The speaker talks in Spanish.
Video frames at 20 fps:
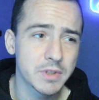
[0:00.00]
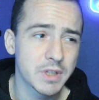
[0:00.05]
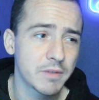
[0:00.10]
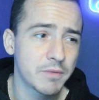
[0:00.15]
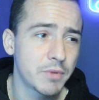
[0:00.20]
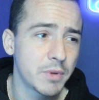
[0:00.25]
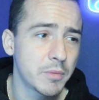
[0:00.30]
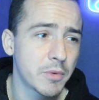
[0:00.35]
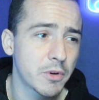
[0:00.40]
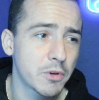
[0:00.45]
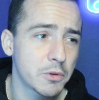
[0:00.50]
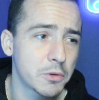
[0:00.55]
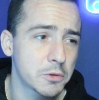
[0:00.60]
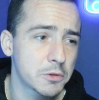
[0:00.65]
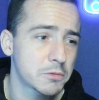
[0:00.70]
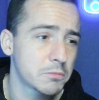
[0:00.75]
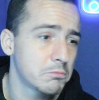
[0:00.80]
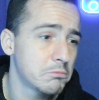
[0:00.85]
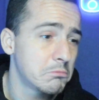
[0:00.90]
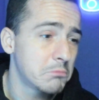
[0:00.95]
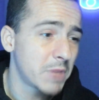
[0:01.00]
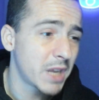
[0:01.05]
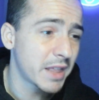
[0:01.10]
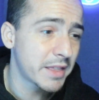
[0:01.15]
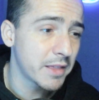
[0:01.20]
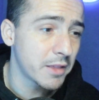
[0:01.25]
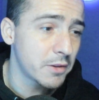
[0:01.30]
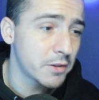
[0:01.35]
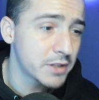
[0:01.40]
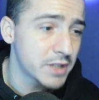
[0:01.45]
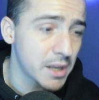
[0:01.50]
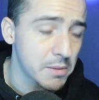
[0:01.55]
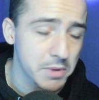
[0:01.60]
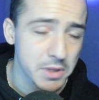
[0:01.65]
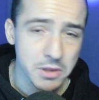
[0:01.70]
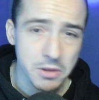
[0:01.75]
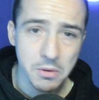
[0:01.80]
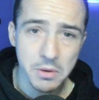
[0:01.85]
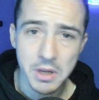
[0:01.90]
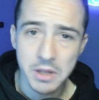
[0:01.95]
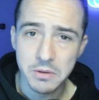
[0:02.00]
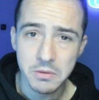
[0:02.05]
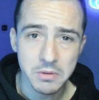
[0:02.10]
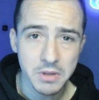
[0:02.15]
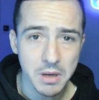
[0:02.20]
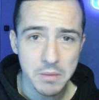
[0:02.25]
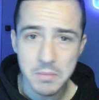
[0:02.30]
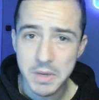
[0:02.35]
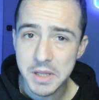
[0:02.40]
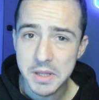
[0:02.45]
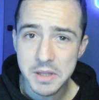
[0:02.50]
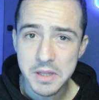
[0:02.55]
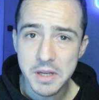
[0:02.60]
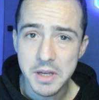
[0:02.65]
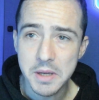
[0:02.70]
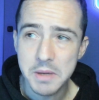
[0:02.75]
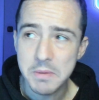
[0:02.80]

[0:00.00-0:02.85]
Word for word: que fuimos los merecedores de la victoria totalmente,